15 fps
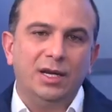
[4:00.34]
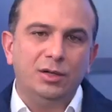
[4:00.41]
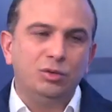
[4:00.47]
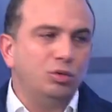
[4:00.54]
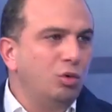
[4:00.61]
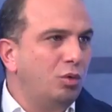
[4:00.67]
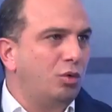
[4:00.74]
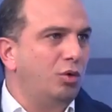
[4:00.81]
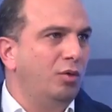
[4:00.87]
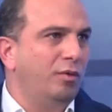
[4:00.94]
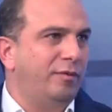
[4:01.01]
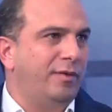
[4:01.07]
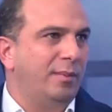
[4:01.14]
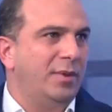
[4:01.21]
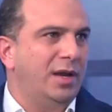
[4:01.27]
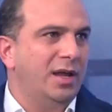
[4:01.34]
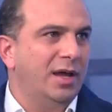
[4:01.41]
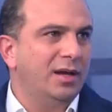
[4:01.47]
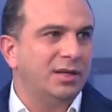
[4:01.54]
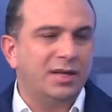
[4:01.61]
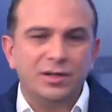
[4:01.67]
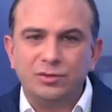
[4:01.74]
núcleos
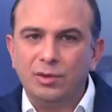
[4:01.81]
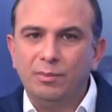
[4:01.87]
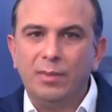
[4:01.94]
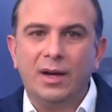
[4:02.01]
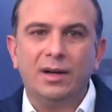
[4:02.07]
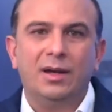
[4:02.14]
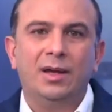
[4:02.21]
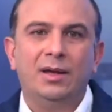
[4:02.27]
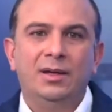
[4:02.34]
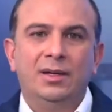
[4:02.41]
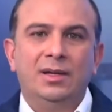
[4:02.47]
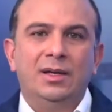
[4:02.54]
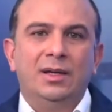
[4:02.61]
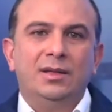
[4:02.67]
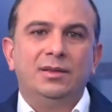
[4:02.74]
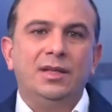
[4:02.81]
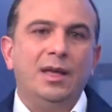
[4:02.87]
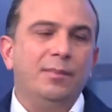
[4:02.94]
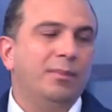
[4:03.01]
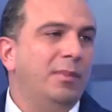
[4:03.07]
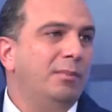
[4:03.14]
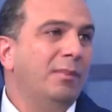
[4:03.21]
familiares, que eso enmarca
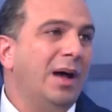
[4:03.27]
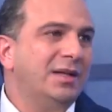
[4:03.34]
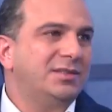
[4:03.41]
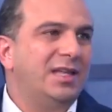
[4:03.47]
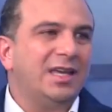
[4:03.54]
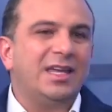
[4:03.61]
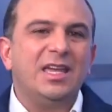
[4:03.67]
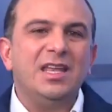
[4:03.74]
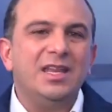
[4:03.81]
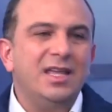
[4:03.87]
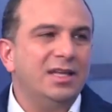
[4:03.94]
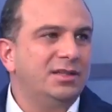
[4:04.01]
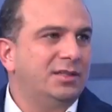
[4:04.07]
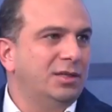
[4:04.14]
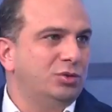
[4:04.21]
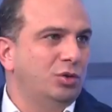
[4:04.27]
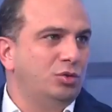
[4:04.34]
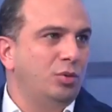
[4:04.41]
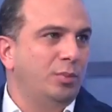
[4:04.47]
de más de 508